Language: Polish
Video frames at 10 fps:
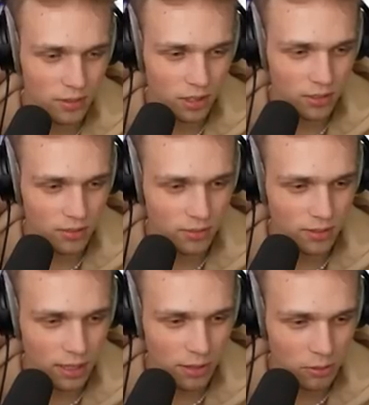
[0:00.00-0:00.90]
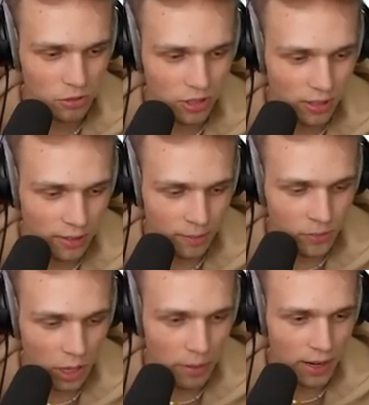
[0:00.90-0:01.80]
no, naładuj się.
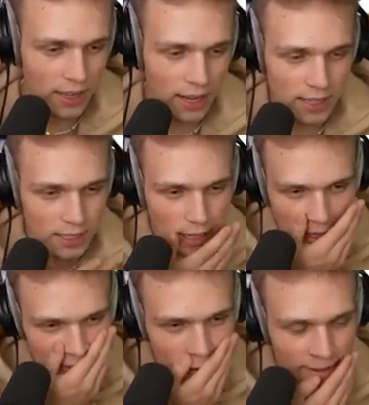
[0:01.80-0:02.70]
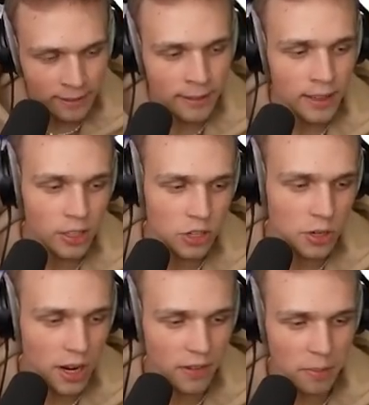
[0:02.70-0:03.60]
Dobra, ja lecę na chatę. E,
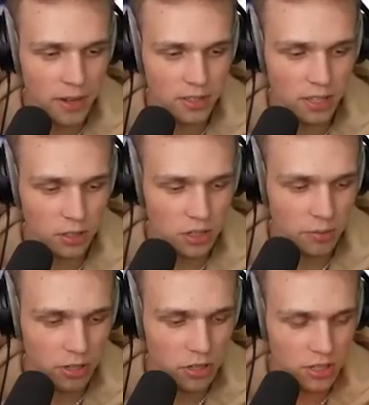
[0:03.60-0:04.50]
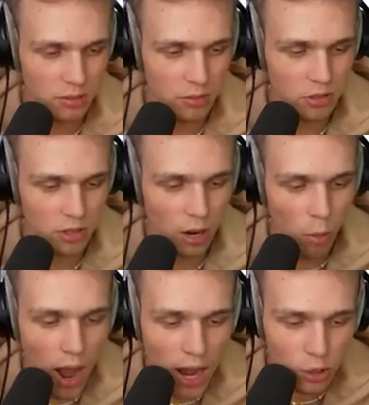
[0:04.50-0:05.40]
dziękuję wam bardzo za to, że byliście ze mną dziś.
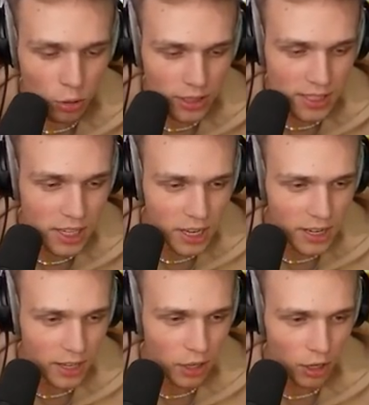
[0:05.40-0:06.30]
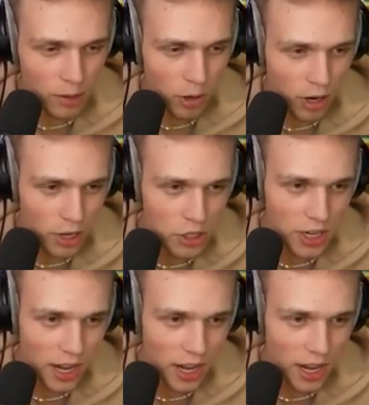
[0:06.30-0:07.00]
Ła, kurde, zginę! Ja nie mogę, się